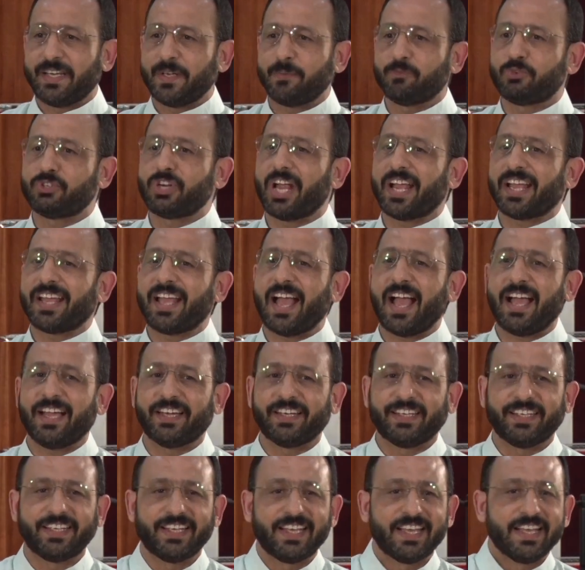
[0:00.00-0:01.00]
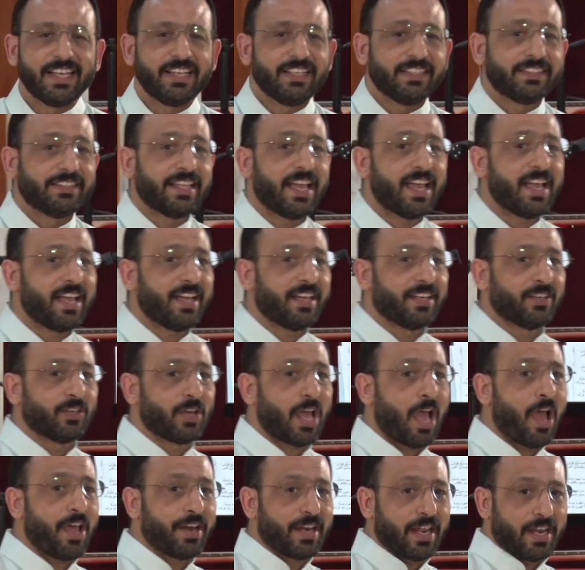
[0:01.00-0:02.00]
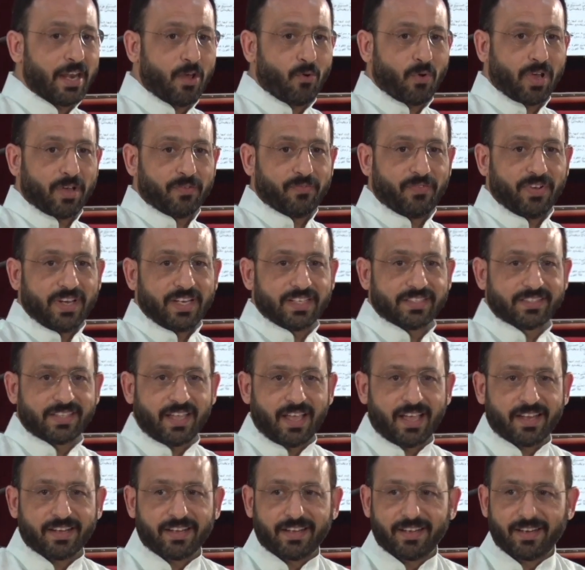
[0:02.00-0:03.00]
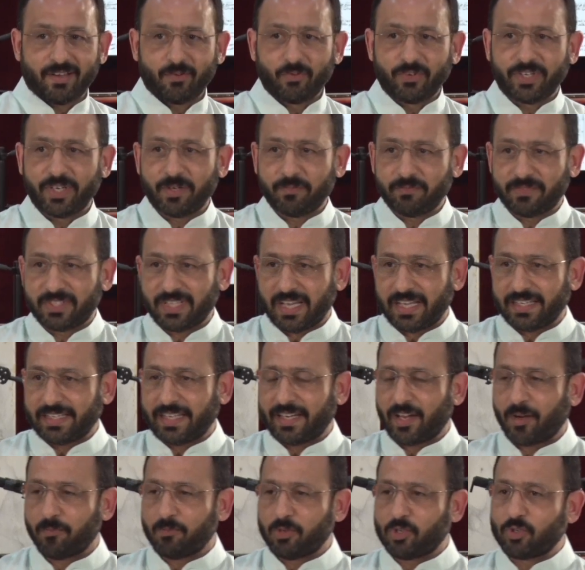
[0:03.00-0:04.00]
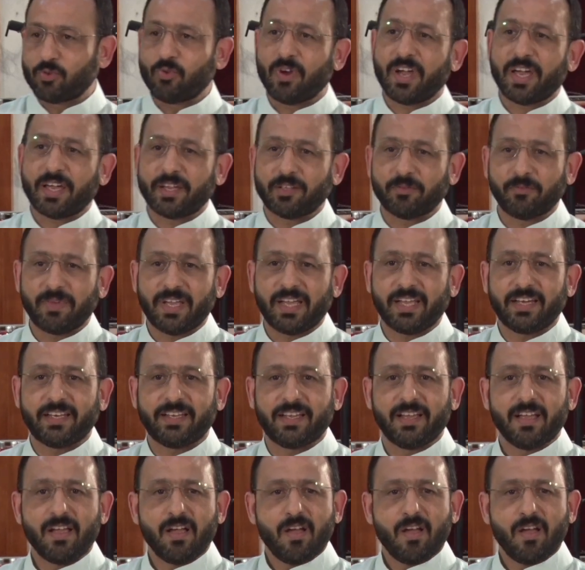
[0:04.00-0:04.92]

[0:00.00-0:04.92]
مشجعني ده إن أنا لو غفلت أنا لو نمت أنا لو مش واخد بالي